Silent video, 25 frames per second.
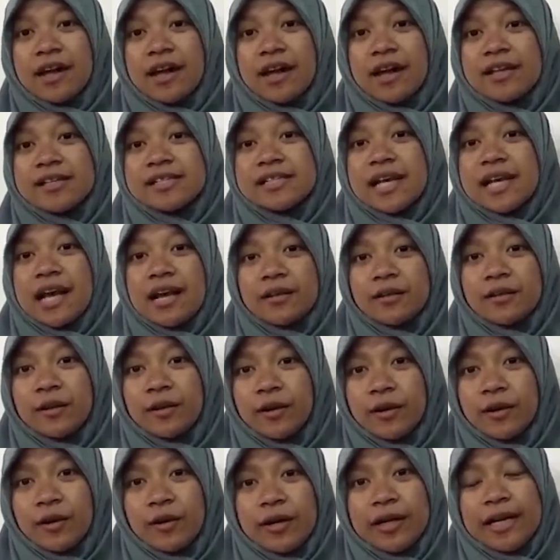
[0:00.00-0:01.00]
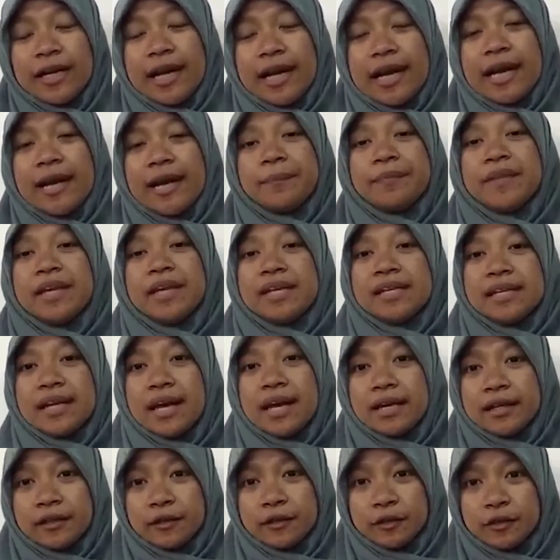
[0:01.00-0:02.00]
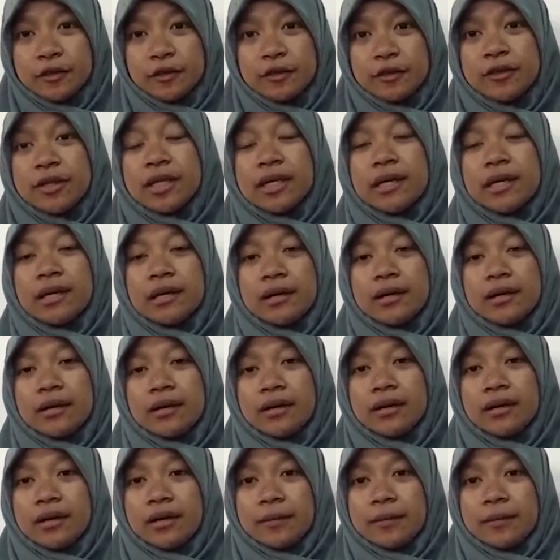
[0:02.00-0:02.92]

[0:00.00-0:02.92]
yang istihadah Nah, yaitu e,